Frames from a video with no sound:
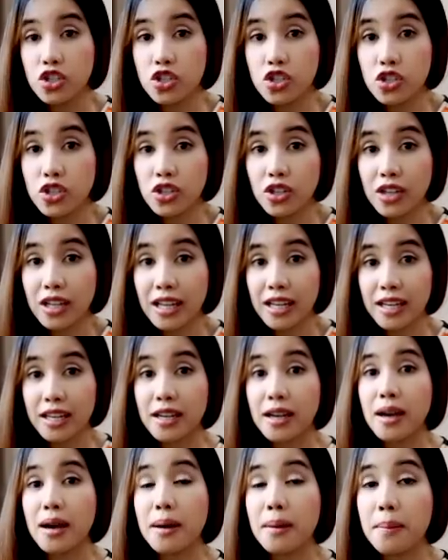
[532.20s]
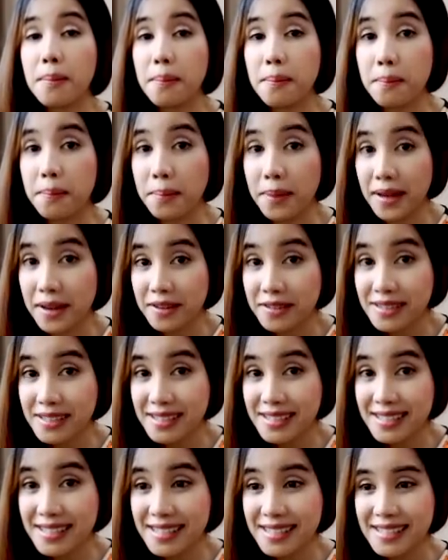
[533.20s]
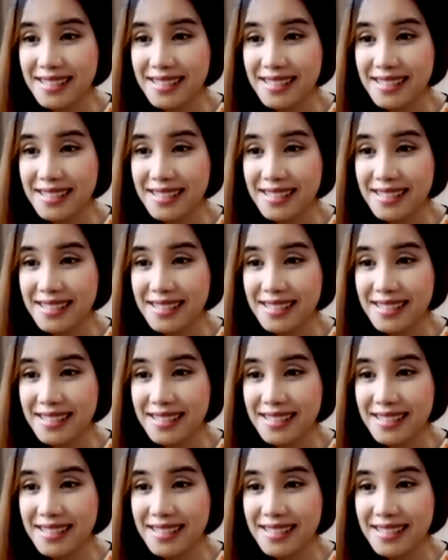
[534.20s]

do you like Paris